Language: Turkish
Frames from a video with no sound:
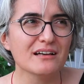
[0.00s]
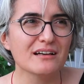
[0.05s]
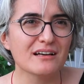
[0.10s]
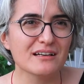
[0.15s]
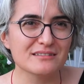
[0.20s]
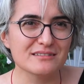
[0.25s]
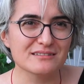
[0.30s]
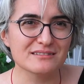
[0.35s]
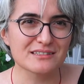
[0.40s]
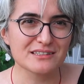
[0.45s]

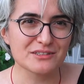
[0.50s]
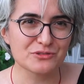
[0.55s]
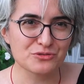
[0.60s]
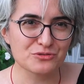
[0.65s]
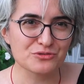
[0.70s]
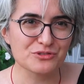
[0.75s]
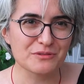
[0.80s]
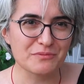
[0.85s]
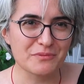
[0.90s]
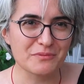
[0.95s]
kadın e,
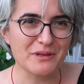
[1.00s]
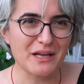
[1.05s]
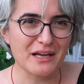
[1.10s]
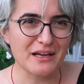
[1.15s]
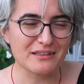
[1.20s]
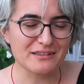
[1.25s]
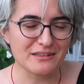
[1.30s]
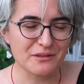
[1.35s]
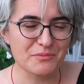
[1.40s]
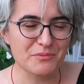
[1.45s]
Türk
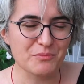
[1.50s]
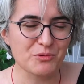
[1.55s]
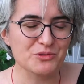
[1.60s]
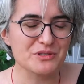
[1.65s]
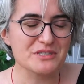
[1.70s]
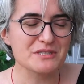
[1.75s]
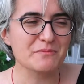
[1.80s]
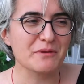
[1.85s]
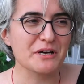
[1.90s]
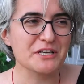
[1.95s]
Tabipler, Tabip
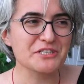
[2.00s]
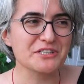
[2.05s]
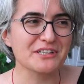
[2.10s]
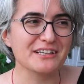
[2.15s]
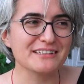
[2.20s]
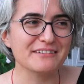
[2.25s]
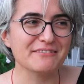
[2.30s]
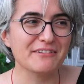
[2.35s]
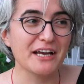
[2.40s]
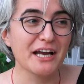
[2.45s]
Odası
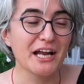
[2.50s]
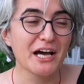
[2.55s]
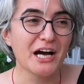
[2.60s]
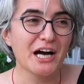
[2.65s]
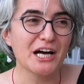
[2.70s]
Başkanı var.